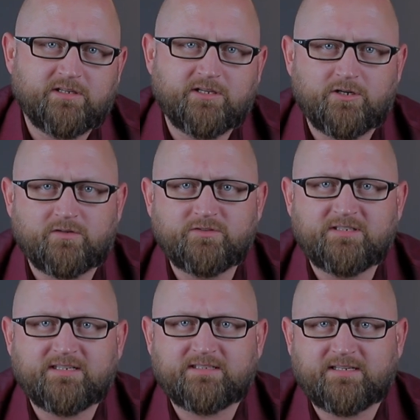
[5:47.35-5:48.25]

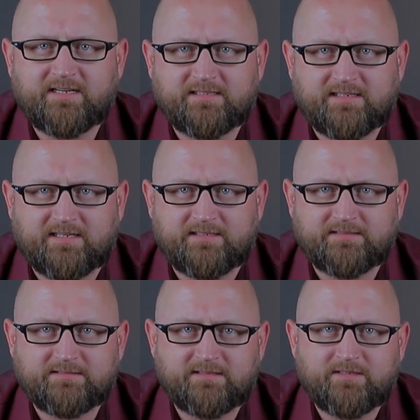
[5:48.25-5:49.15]
Kierownik katechetka.
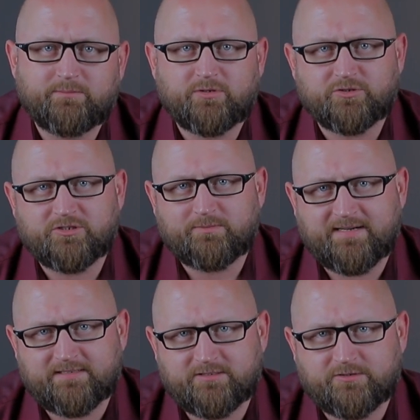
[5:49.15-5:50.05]
Proszę
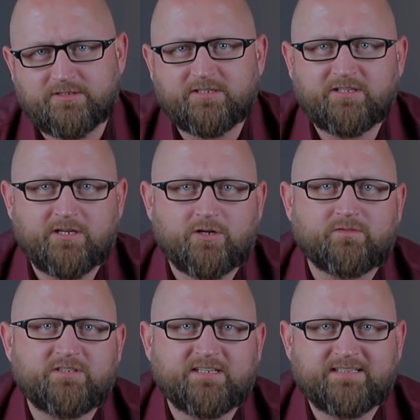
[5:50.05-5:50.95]
bardzo,
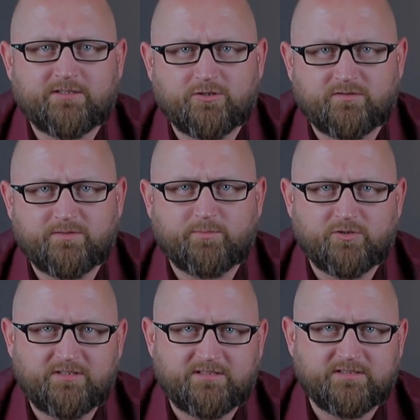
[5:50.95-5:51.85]
kierownik etatowy,
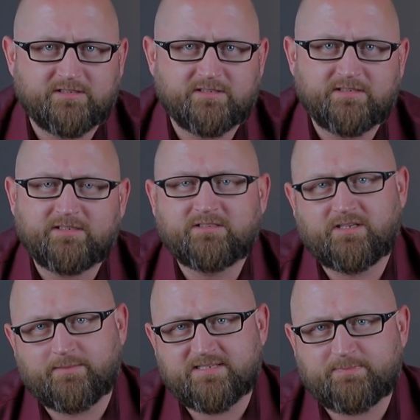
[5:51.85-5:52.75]
polityk.
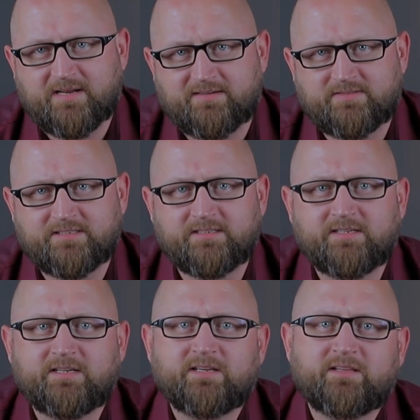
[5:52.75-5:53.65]
Nie ma sprawy.
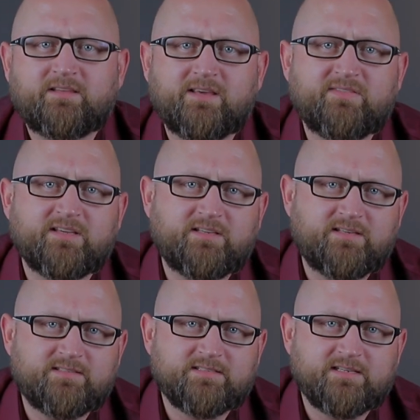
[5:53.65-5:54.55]
Nie wie
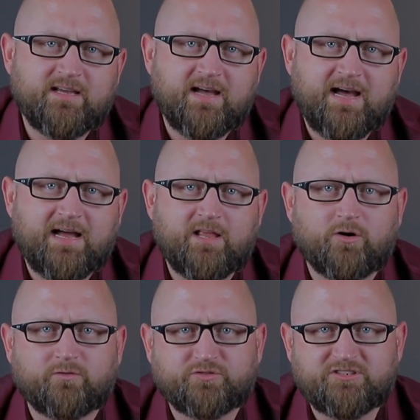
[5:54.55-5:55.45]
nic,
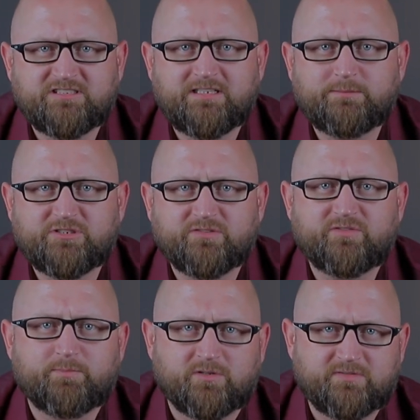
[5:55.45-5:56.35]
ale o wszystkim się
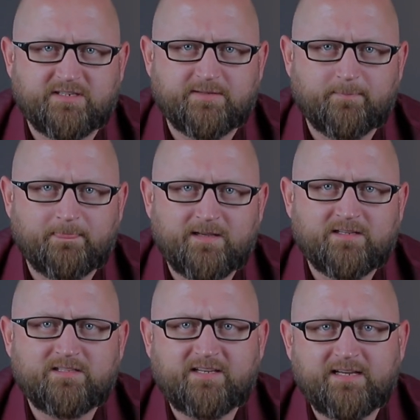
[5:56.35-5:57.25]
wypowie.
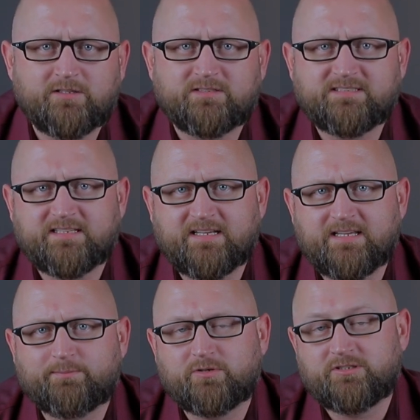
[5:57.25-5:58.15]
Dyrektor z
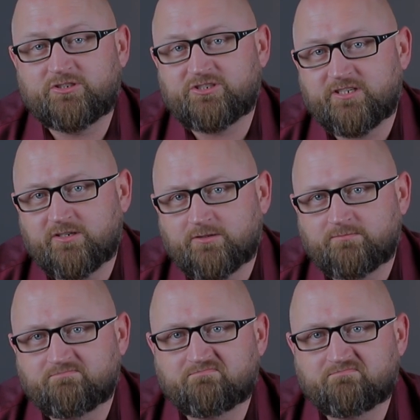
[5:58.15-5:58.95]
nadania politycznego?